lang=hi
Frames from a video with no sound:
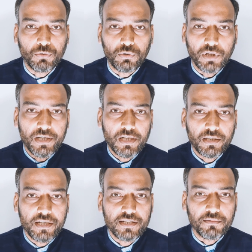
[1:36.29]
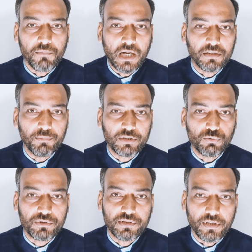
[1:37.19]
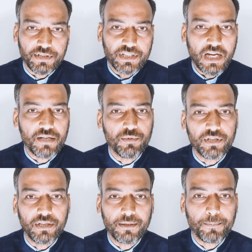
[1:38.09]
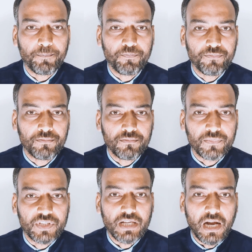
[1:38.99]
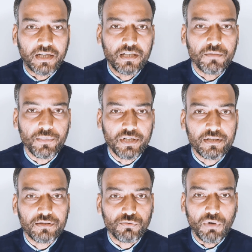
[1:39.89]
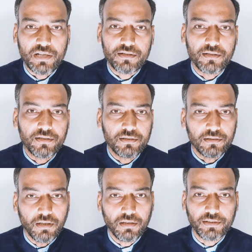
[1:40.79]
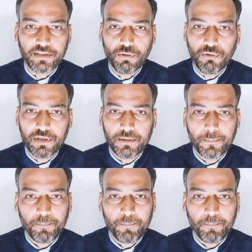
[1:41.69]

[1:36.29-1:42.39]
तो कहीं ना कहीं इस बात में कुछ सच्चाई भी है कि आखिर में स्वास्थ्य ही धन क्यों है